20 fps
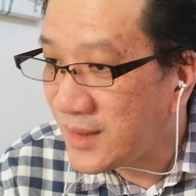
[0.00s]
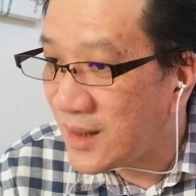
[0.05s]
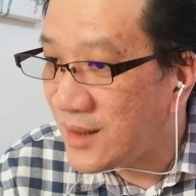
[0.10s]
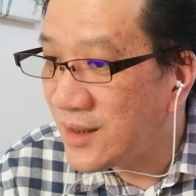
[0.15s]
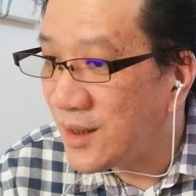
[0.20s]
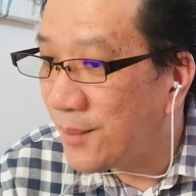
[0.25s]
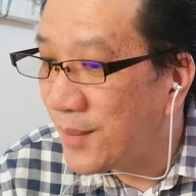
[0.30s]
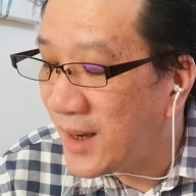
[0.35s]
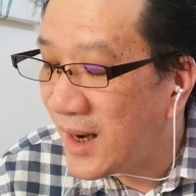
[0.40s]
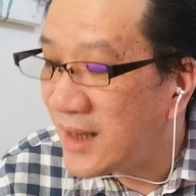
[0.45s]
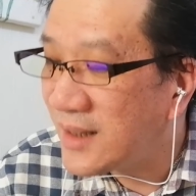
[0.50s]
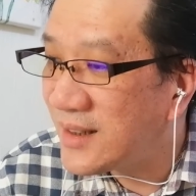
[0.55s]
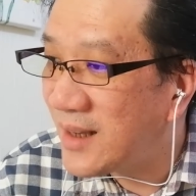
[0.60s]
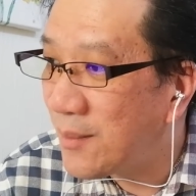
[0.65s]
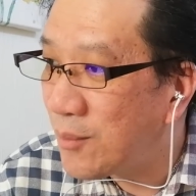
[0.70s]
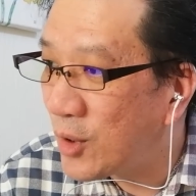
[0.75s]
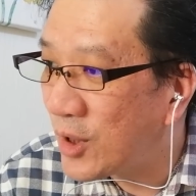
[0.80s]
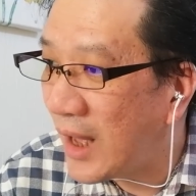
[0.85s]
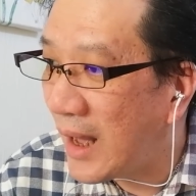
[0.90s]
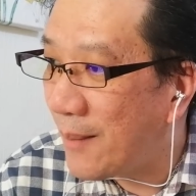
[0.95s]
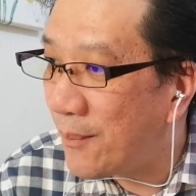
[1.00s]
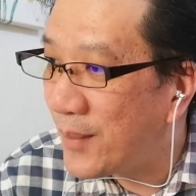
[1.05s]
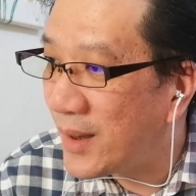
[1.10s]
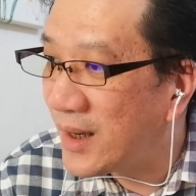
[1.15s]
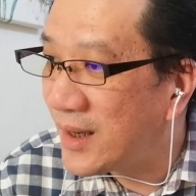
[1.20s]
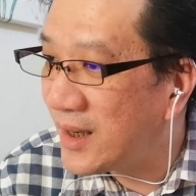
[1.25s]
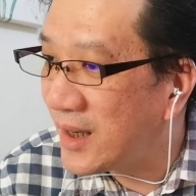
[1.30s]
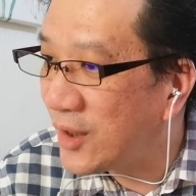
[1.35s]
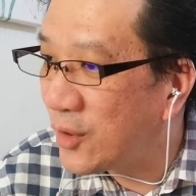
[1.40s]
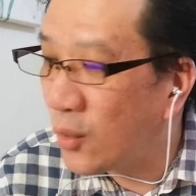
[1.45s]
sebenarnya saya mau
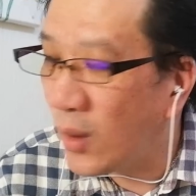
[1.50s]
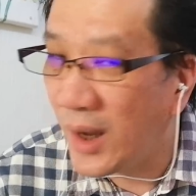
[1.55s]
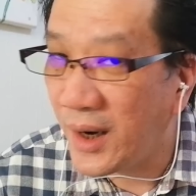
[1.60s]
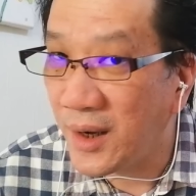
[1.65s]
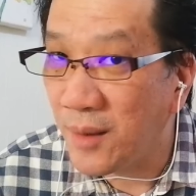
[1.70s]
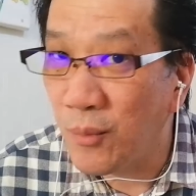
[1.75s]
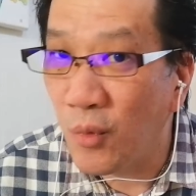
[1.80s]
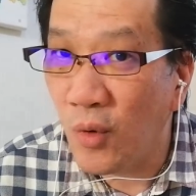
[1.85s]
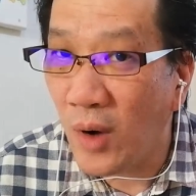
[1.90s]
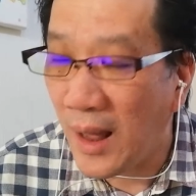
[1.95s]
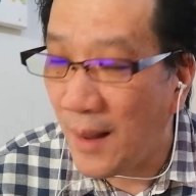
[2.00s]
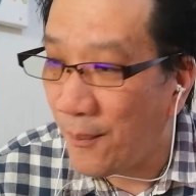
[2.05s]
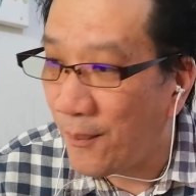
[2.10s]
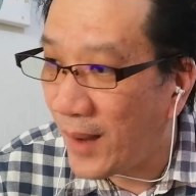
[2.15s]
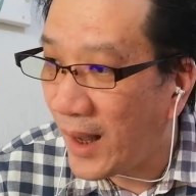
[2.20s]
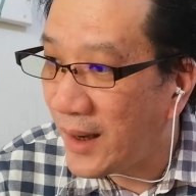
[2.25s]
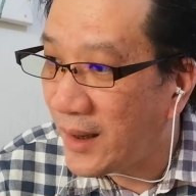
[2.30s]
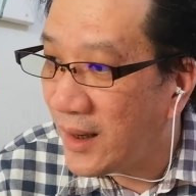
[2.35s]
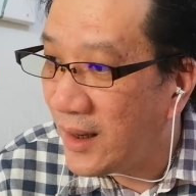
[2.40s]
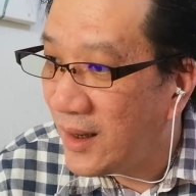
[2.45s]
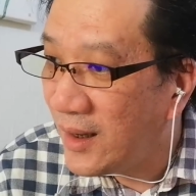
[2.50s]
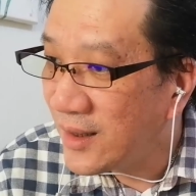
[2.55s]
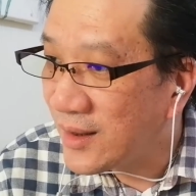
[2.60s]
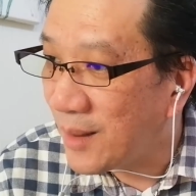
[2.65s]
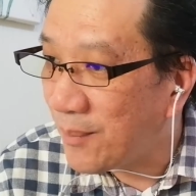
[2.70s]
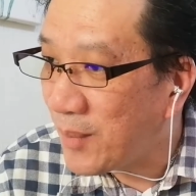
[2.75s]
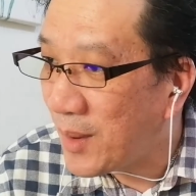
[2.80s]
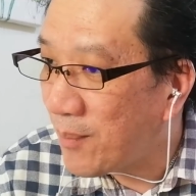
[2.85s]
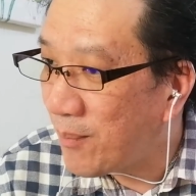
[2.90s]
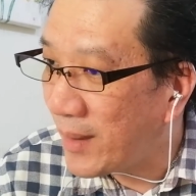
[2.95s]
ambil di 2008,
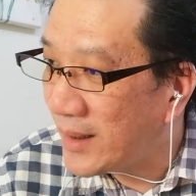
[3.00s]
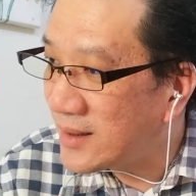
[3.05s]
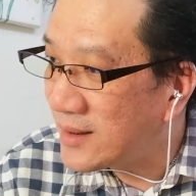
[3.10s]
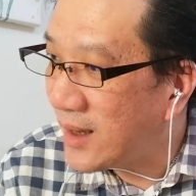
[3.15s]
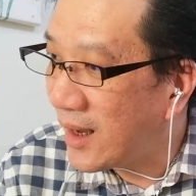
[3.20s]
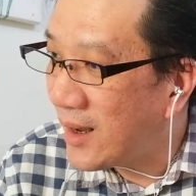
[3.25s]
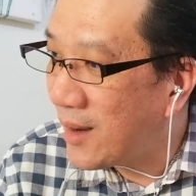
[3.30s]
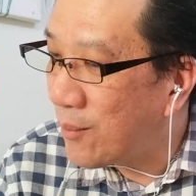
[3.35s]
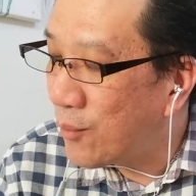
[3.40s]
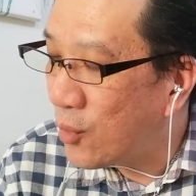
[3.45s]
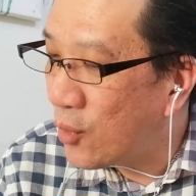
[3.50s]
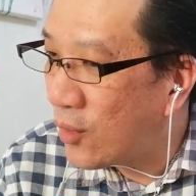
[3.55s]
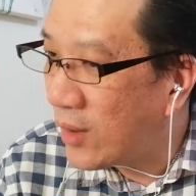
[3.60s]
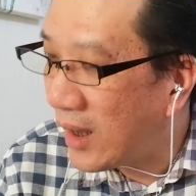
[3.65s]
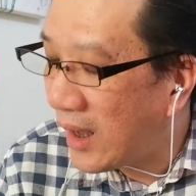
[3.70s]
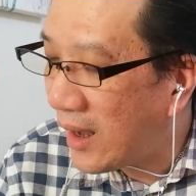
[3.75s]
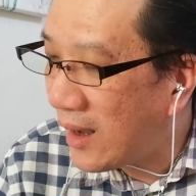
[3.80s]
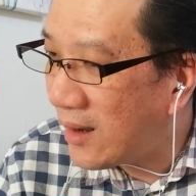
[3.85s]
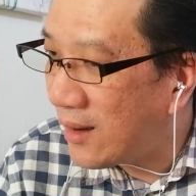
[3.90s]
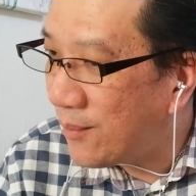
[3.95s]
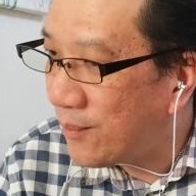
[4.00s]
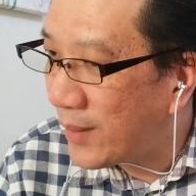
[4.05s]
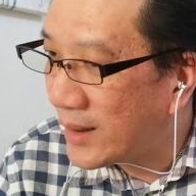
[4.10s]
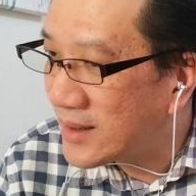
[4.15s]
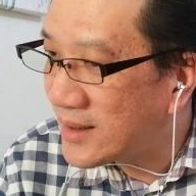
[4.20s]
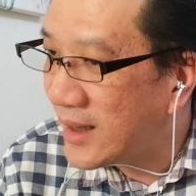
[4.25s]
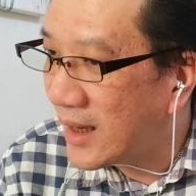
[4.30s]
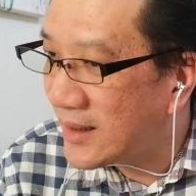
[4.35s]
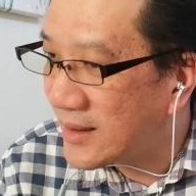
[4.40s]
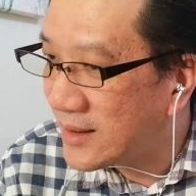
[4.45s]
tapi pas saya buka, pas
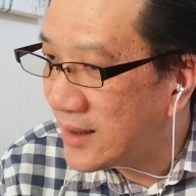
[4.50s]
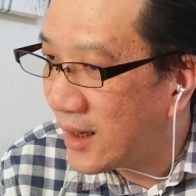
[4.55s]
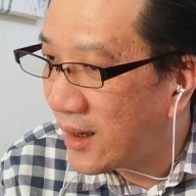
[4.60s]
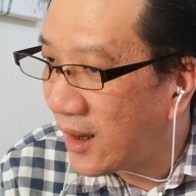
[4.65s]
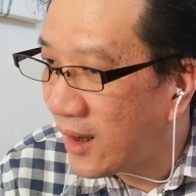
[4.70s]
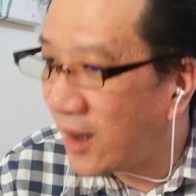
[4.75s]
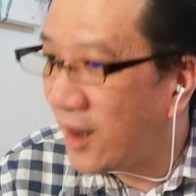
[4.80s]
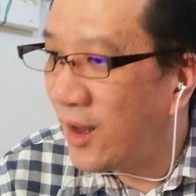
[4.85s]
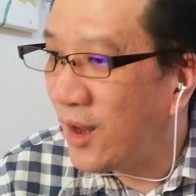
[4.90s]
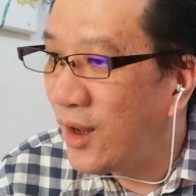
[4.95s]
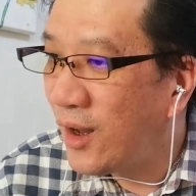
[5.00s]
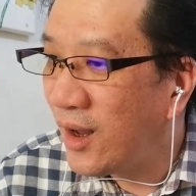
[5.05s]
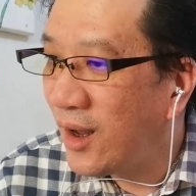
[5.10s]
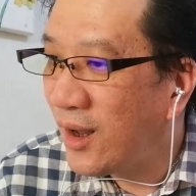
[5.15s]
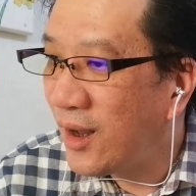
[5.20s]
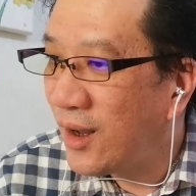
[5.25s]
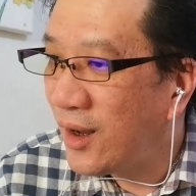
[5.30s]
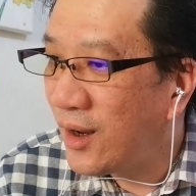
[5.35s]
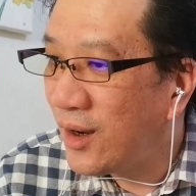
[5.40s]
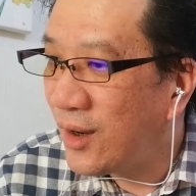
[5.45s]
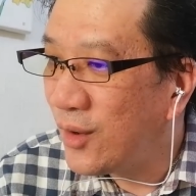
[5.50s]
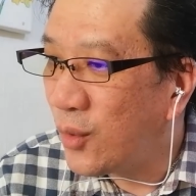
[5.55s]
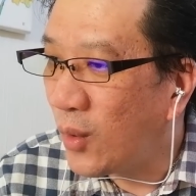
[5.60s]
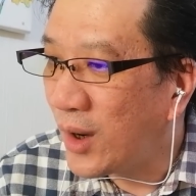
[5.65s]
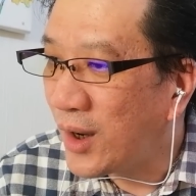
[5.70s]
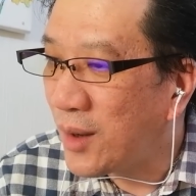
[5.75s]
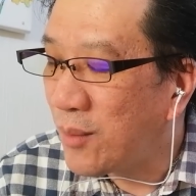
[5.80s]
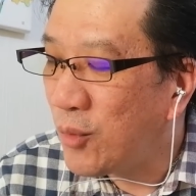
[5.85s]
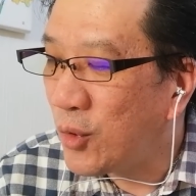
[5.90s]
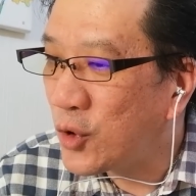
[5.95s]
saya cek, eh
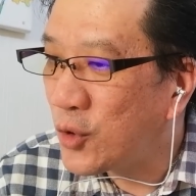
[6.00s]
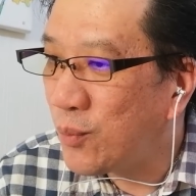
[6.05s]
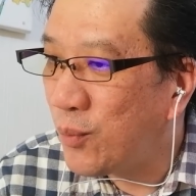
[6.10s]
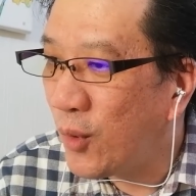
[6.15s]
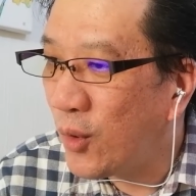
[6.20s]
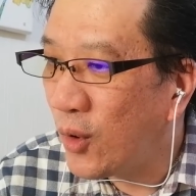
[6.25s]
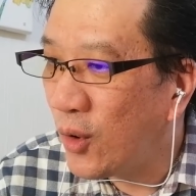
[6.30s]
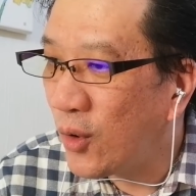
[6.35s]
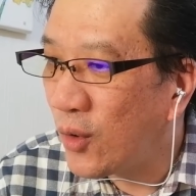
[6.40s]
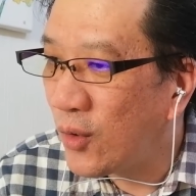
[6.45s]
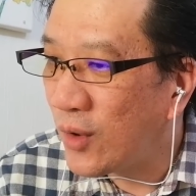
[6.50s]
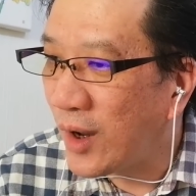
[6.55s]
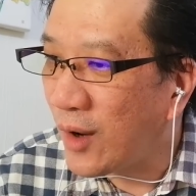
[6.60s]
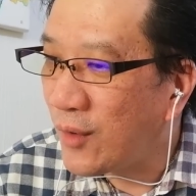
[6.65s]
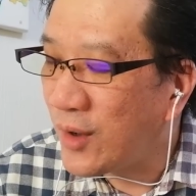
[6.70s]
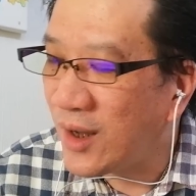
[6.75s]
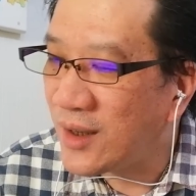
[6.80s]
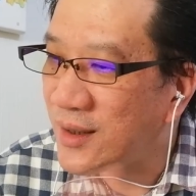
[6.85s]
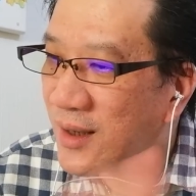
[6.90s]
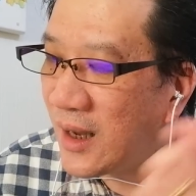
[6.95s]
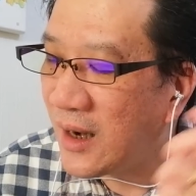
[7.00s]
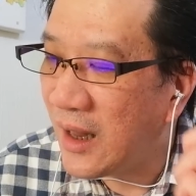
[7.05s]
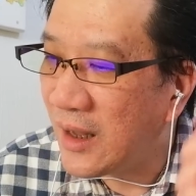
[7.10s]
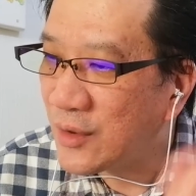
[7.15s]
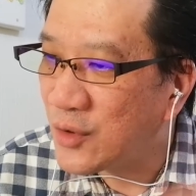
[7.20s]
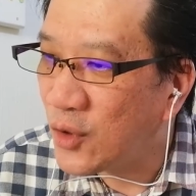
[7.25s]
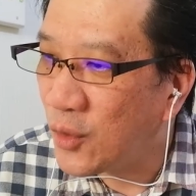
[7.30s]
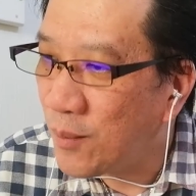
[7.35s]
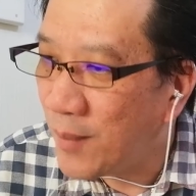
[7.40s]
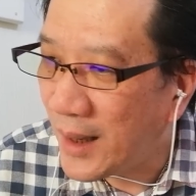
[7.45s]
2010 ya udah saya
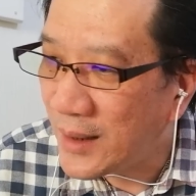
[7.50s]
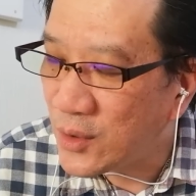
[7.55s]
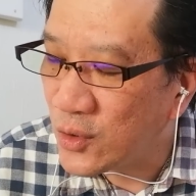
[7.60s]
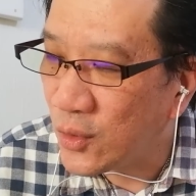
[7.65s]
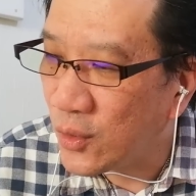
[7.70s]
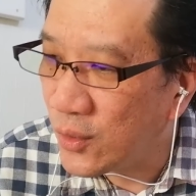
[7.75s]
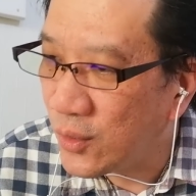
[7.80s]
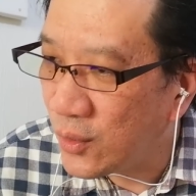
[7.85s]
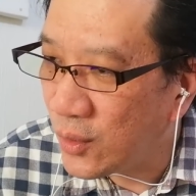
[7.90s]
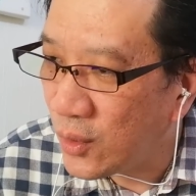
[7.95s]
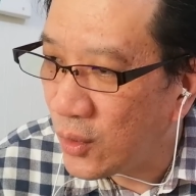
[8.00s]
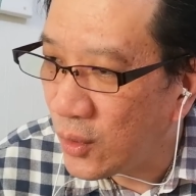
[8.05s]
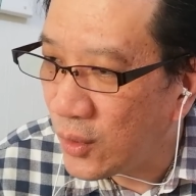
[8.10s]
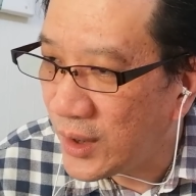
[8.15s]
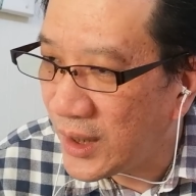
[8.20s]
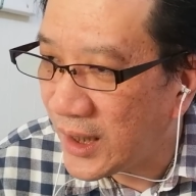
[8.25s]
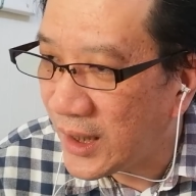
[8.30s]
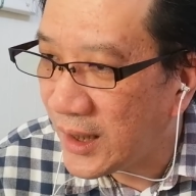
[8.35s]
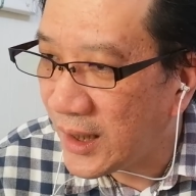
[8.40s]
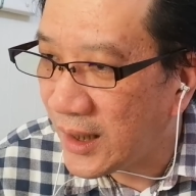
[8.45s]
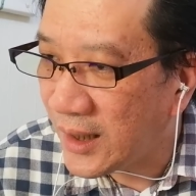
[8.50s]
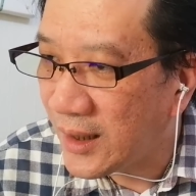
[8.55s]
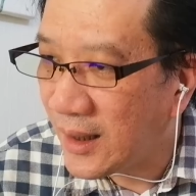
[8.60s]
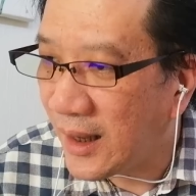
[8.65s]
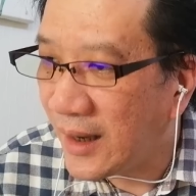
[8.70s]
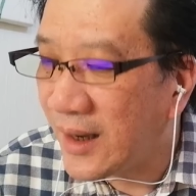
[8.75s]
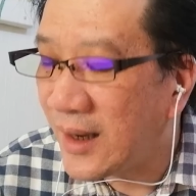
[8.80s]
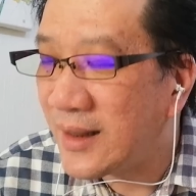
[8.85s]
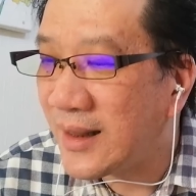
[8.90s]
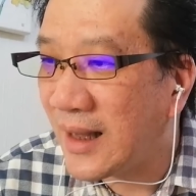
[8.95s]
langsung masuk dulu dikit
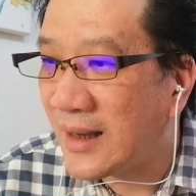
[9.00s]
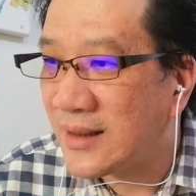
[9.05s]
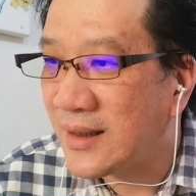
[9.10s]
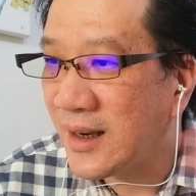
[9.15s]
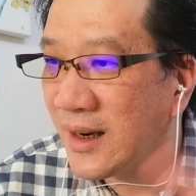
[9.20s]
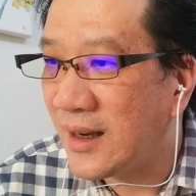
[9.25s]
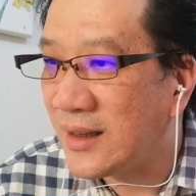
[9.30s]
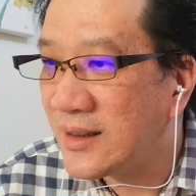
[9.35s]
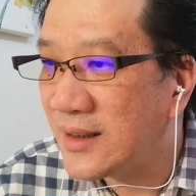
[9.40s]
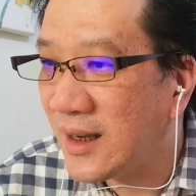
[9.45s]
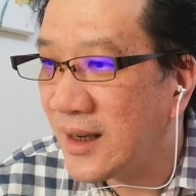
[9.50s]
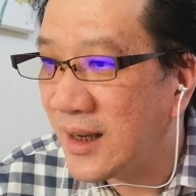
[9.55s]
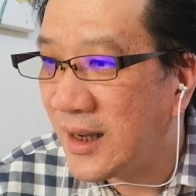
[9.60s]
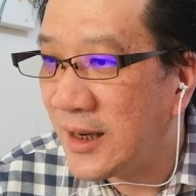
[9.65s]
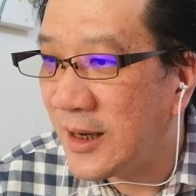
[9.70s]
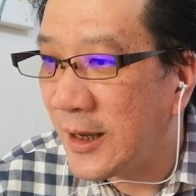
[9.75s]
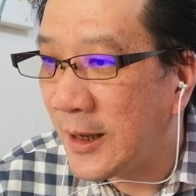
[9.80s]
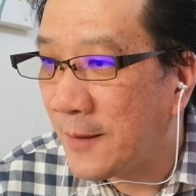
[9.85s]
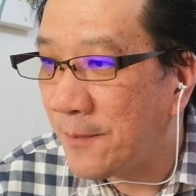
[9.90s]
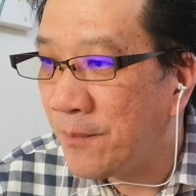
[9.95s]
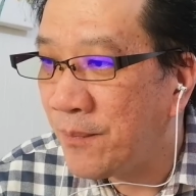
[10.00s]
karena taksiran saya gini